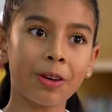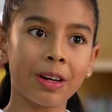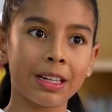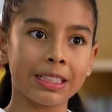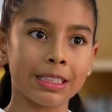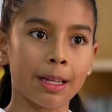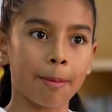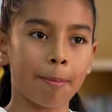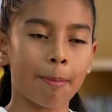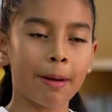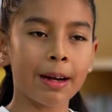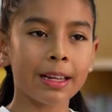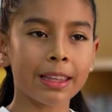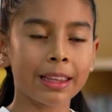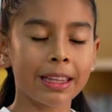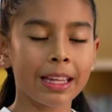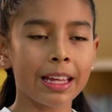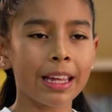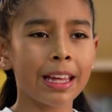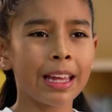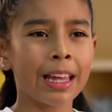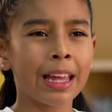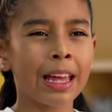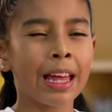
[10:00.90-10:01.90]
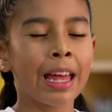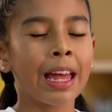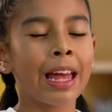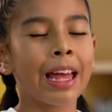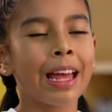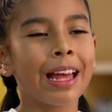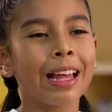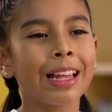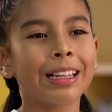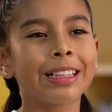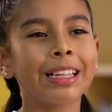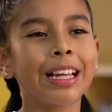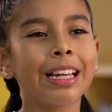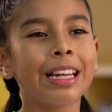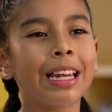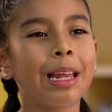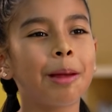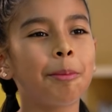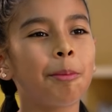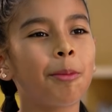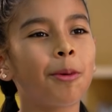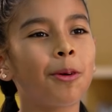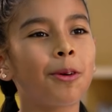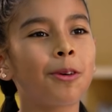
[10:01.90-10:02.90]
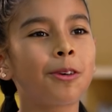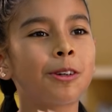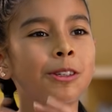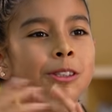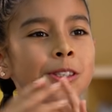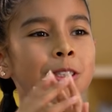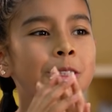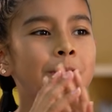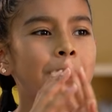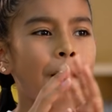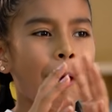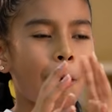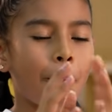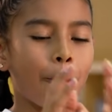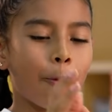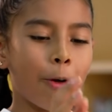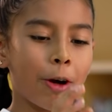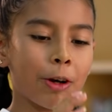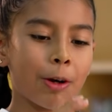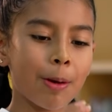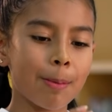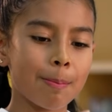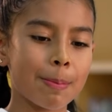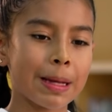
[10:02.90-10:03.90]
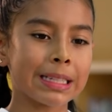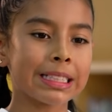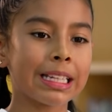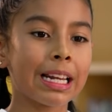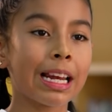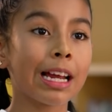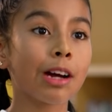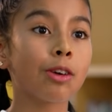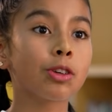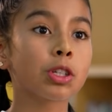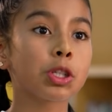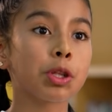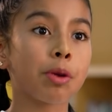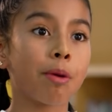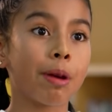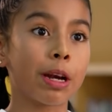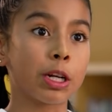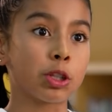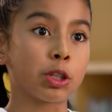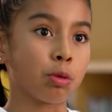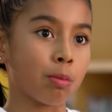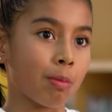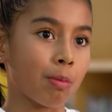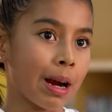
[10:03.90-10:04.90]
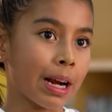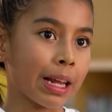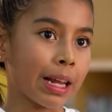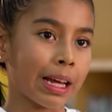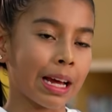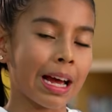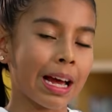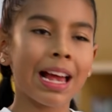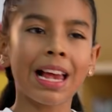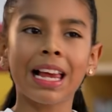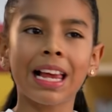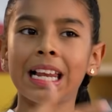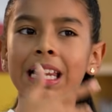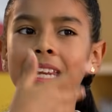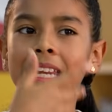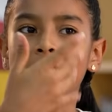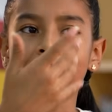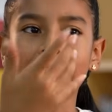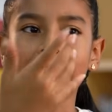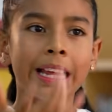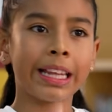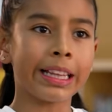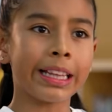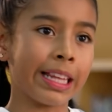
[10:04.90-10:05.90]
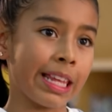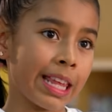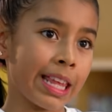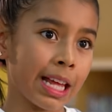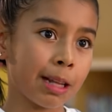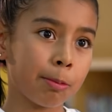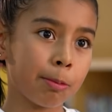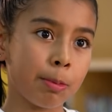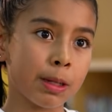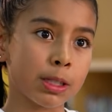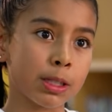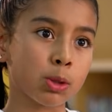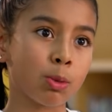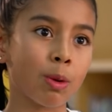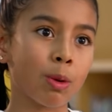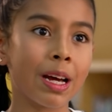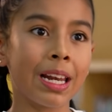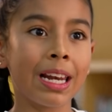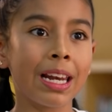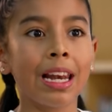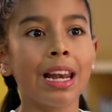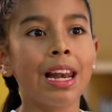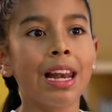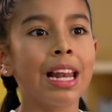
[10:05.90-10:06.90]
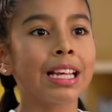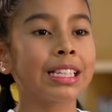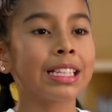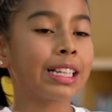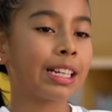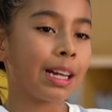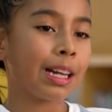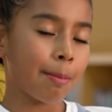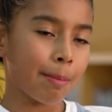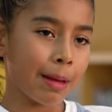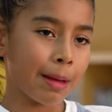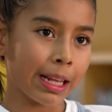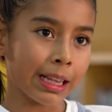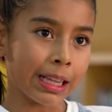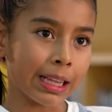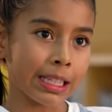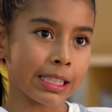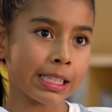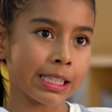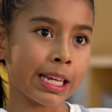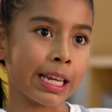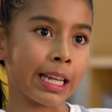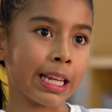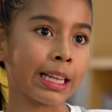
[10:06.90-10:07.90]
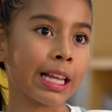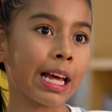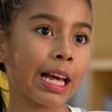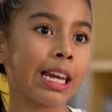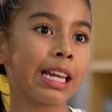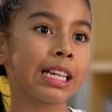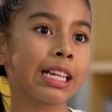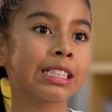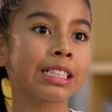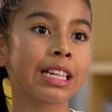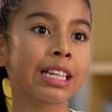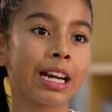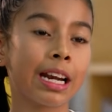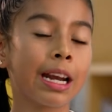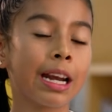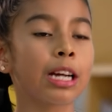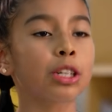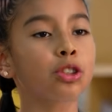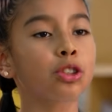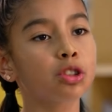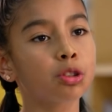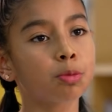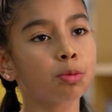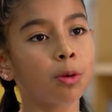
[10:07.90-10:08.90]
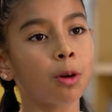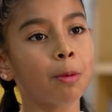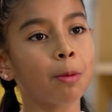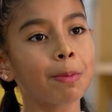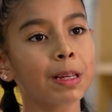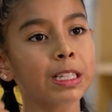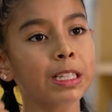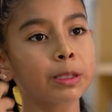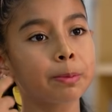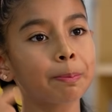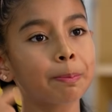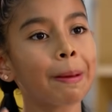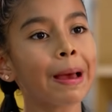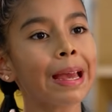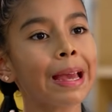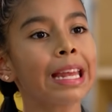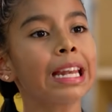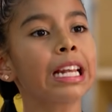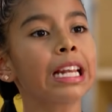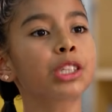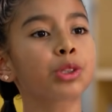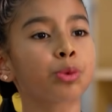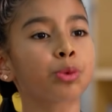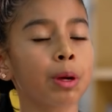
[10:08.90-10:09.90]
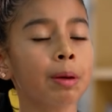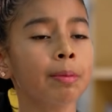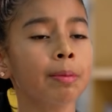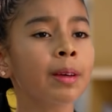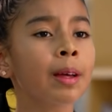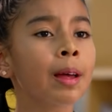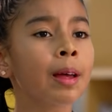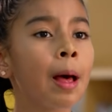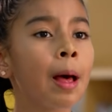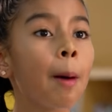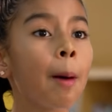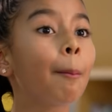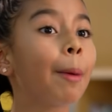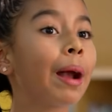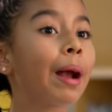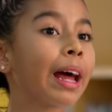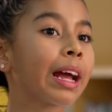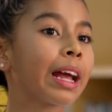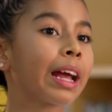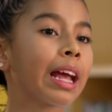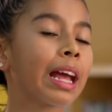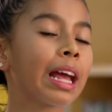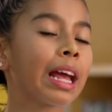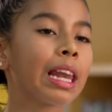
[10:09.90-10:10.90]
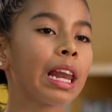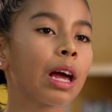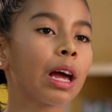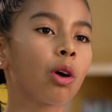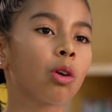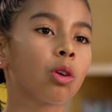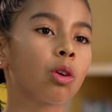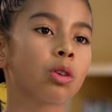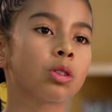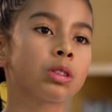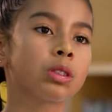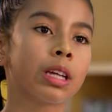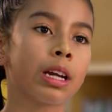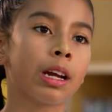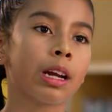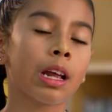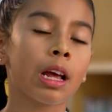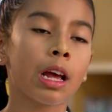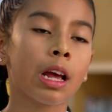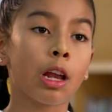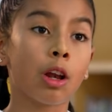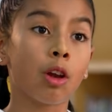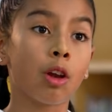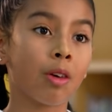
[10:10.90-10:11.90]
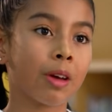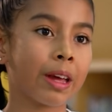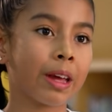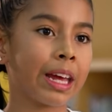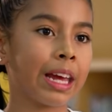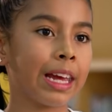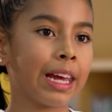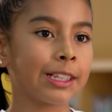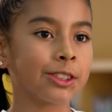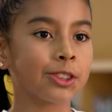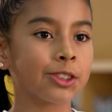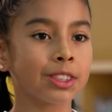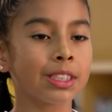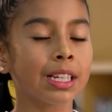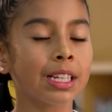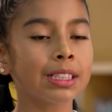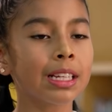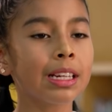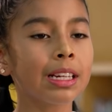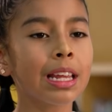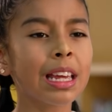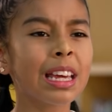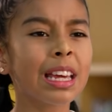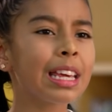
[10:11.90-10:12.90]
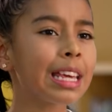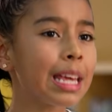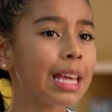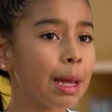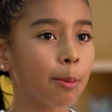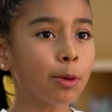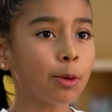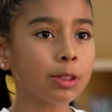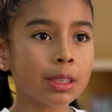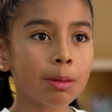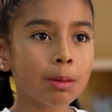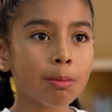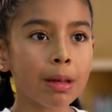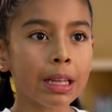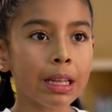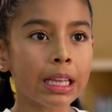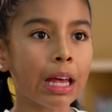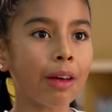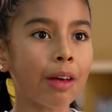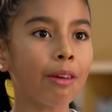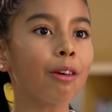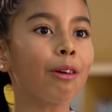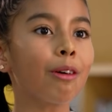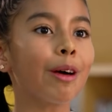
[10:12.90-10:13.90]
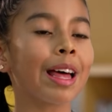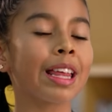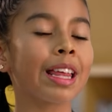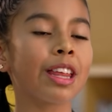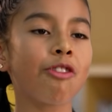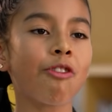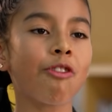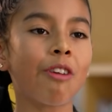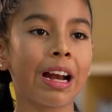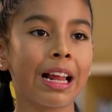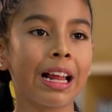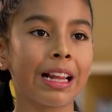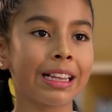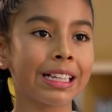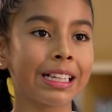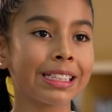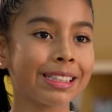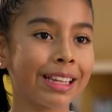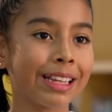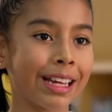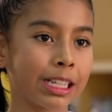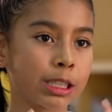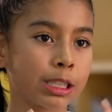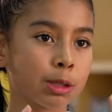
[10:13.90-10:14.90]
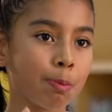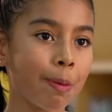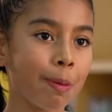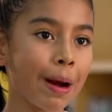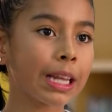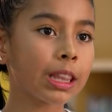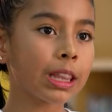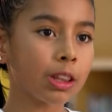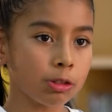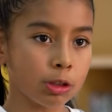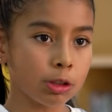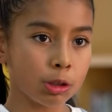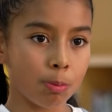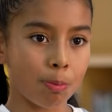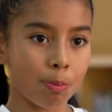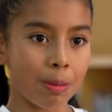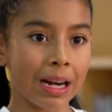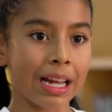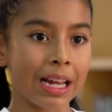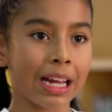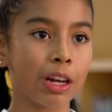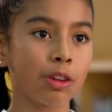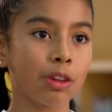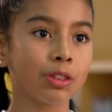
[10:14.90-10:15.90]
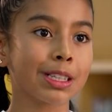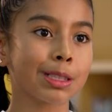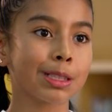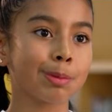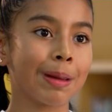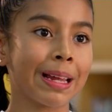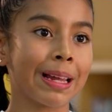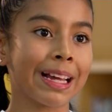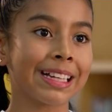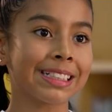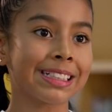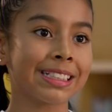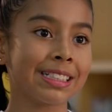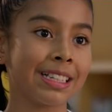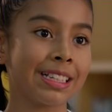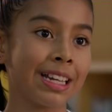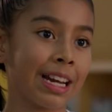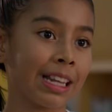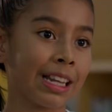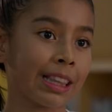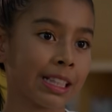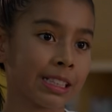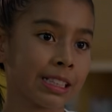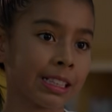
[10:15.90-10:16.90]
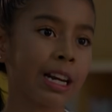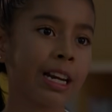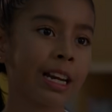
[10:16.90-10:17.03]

con esa parte. Tenemos cuando empiezan a construir su marca, la identidad visual, las herramientas digitales, crear sus propias páginas web para que den a conocer lo que ellos hacen y hemos invitado a diferentes expertos para que nos expliquen ciertas